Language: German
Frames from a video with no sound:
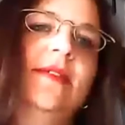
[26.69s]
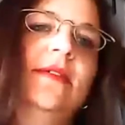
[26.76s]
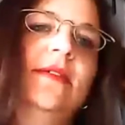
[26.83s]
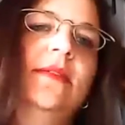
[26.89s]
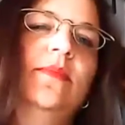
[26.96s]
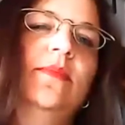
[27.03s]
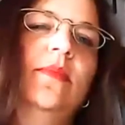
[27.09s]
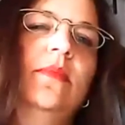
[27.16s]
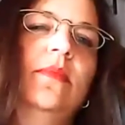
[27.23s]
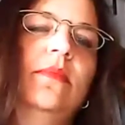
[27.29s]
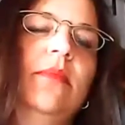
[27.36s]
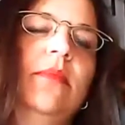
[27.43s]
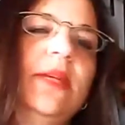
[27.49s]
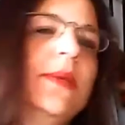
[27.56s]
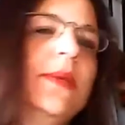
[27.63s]
ähm,
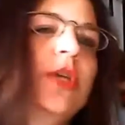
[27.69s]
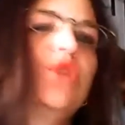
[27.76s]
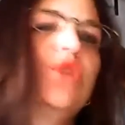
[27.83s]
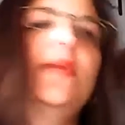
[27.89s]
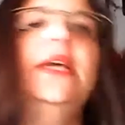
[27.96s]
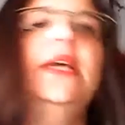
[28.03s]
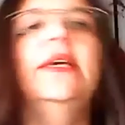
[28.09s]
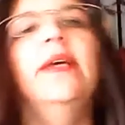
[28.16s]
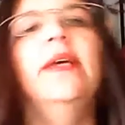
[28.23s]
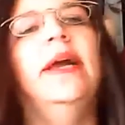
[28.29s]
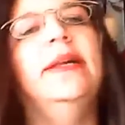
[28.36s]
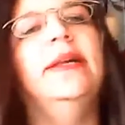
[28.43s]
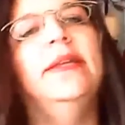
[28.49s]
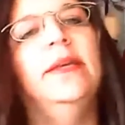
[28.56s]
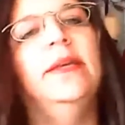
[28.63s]
manchmal Gespräche
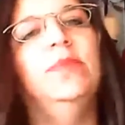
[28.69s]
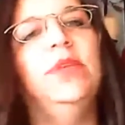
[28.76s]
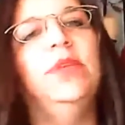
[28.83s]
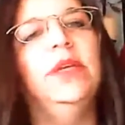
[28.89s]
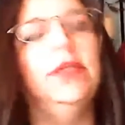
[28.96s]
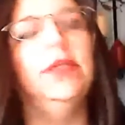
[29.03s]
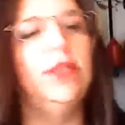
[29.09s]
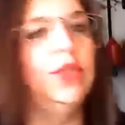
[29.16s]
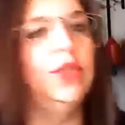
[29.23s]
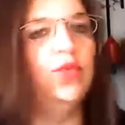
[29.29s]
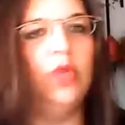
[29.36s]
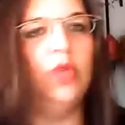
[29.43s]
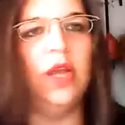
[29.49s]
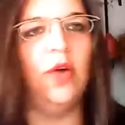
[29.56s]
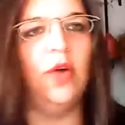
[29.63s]
halt gibt, die richtig
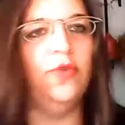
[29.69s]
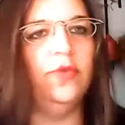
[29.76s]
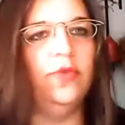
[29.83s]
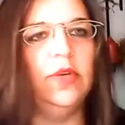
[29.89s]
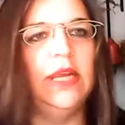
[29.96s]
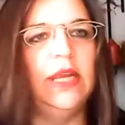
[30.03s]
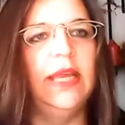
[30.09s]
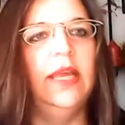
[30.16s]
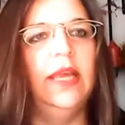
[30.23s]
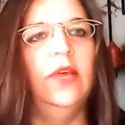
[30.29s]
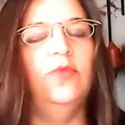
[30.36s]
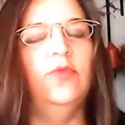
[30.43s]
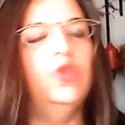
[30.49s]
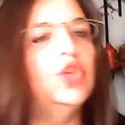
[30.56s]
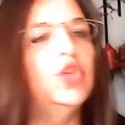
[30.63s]
gut laufen,
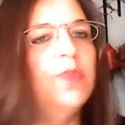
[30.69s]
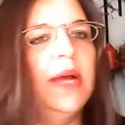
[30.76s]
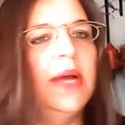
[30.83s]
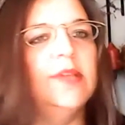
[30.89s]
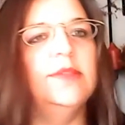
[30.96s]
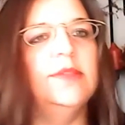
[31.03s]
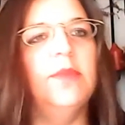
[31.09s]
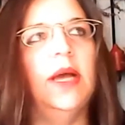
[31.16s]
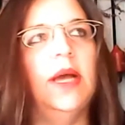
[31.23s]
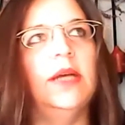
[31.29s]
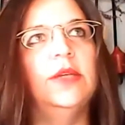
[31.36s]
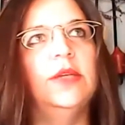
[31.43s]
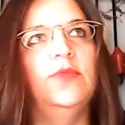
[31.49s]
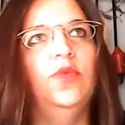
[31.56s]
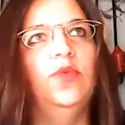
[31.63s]
wo Spaß
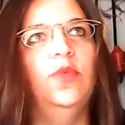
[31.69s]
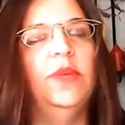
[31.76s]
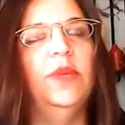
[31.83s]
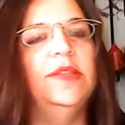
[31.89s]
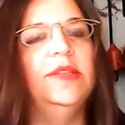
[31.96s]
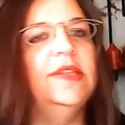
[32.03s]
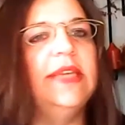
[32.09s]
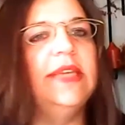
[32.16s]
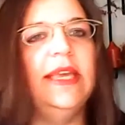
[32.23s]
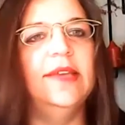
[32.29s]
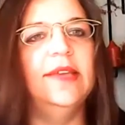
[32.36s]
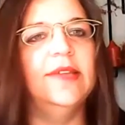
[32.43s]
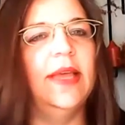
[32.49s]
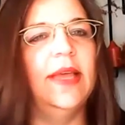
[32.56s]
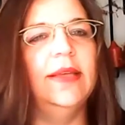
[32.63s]
macht, wo man sich
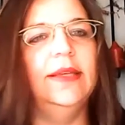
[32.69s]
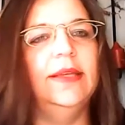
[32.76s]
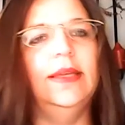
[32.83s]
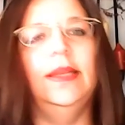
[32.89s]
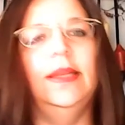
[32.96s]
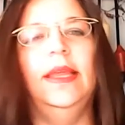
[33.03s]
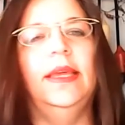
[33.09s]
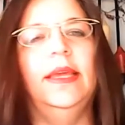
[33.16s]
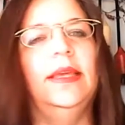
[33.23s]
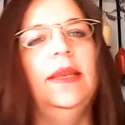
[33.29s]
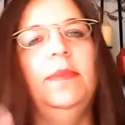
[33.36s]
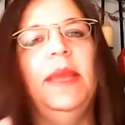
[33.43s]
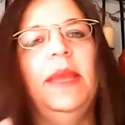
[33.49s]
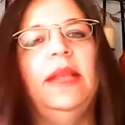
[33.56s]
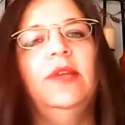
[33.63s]
gegenseitig in Häkchen die
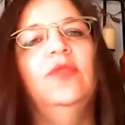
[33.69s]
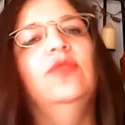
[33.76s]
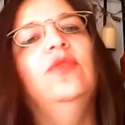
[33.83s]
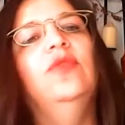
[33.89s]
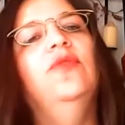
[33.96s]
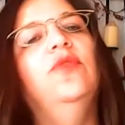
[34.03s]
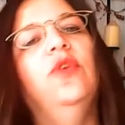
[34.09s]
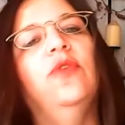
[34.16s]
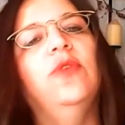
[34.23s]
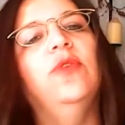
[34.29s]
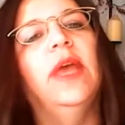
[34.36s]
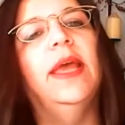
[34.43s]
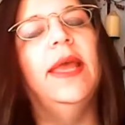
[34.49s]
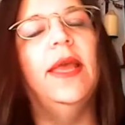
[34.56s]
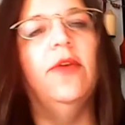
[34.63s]
Bälle zuwirft,
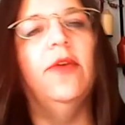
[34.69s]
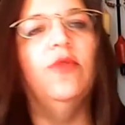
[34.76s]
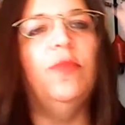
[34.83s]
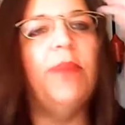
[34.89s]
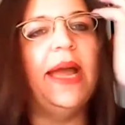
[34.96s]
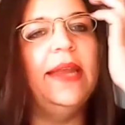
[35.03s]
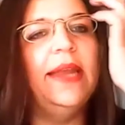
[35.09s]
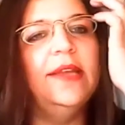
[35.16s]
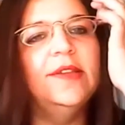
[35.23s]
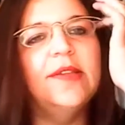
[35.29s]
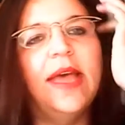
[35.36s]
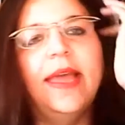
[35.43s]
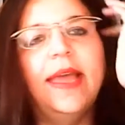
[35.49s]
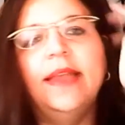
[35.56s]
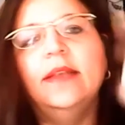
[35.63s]
wo beide
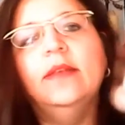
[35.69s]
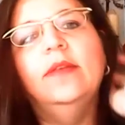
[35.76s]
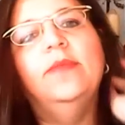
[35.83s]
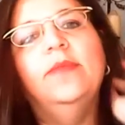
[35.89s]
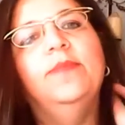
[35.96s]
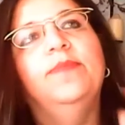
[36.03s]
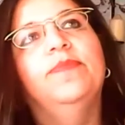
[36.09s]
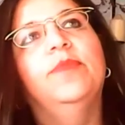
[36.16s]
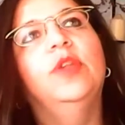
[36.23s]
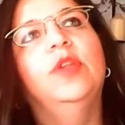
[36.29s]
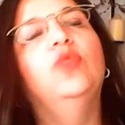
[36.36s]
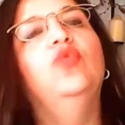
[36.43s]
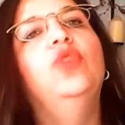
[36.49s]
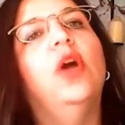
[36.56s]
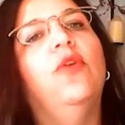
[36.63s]
Seiten sich
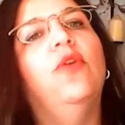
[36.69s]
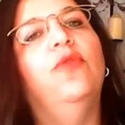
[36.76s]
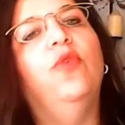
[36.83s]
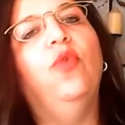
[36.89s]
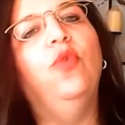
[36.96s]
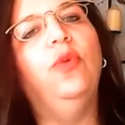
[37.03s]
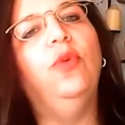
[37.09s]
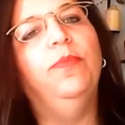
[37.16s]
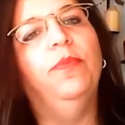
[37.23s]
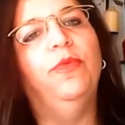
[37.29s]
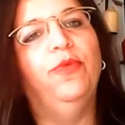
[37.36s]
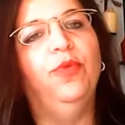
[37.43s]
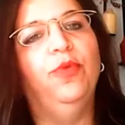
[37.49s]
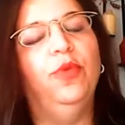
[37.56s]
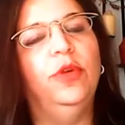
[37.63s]
gut aufgehoben
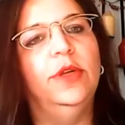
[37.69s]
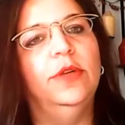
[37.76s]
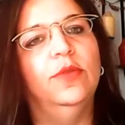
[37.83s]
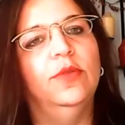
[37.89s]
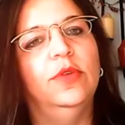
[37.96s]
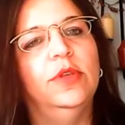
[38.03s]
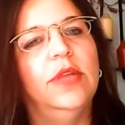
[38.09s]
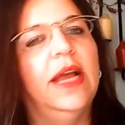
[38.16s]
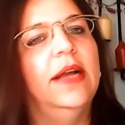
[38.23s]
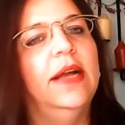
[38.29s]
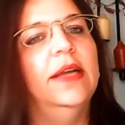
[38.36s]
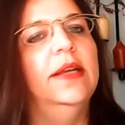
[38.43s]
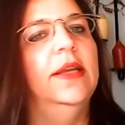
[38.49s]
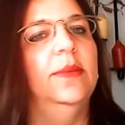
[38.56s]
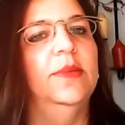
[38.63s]
fühlen und ein
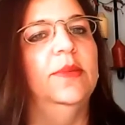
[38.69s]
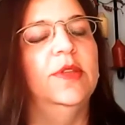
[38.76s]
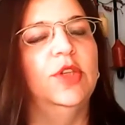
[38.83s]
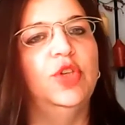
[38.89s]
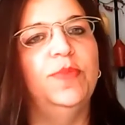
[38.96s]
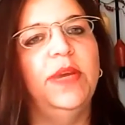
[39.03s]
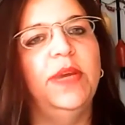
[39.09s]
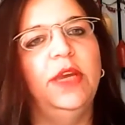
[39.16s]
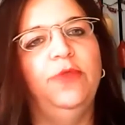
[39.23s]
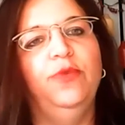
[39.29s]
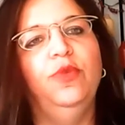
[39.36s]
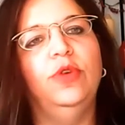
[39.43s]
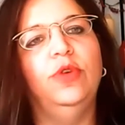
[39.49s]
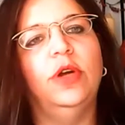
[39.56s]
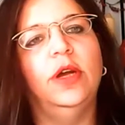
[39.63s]
angenehmes Gespräch
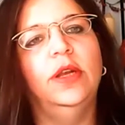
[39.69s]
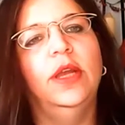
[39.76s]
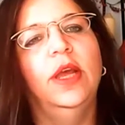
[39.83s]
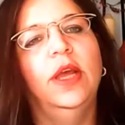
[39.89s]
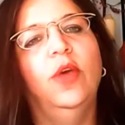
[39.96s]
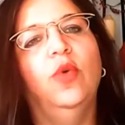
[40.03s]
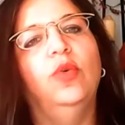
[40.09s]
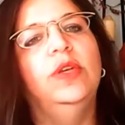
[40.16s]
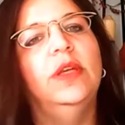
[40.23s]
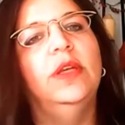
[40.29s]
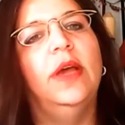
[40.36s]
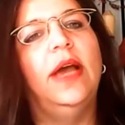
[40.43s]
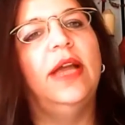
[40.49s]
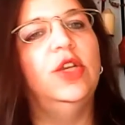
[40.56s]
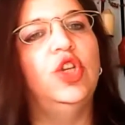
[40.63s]
führen und
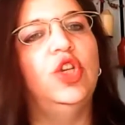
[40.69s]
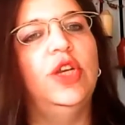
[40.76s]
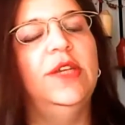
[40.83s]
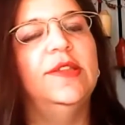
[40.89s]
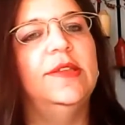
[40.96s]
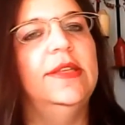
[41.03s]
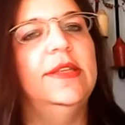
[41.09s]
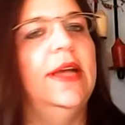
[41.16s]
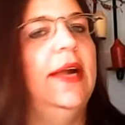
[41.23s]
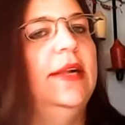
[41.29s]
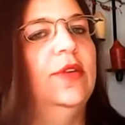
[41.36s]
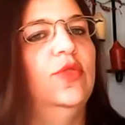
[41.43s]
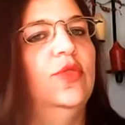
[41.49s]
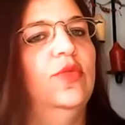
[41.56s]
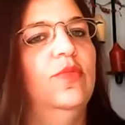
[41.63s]
anschließend
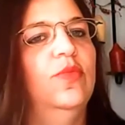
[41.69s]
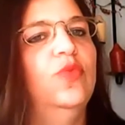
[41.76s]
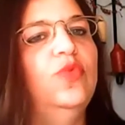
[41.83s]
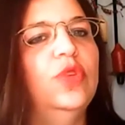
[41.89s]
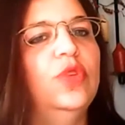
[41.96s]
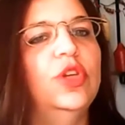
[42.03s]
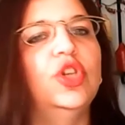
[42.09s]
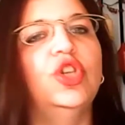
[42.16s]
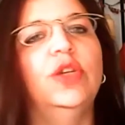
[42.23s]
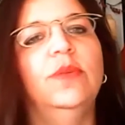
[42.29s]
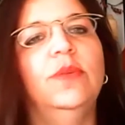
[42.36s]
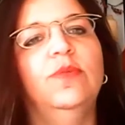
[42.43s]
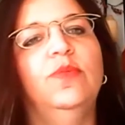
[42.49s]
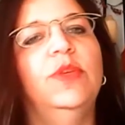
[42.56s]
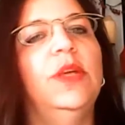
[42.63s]
halt gut
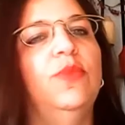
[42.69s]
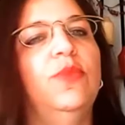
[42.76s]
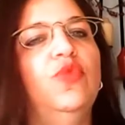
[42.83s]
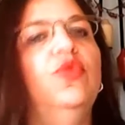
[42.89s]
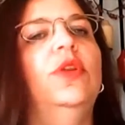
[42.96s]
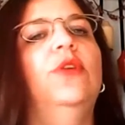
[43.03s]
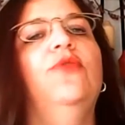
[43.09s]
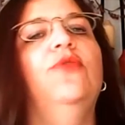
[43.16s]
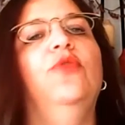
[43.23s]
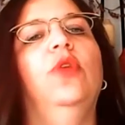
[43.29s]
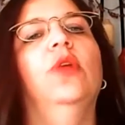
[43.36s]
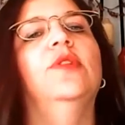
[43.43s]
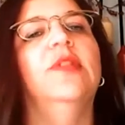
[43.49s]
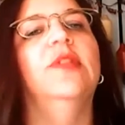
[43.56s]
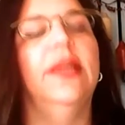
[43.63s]
gestimmt mit einem guten
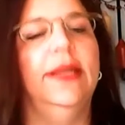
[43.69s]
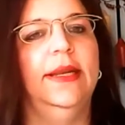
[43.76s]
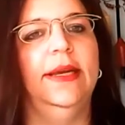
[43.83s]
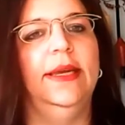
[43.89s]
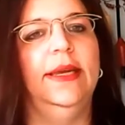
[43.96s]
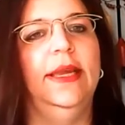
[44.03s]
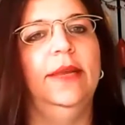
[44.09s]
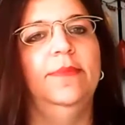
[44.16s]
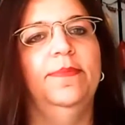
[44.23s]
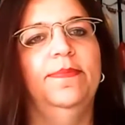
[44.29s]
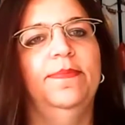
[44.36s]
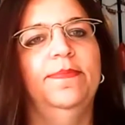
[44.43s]
Gefühl auseinandergehen.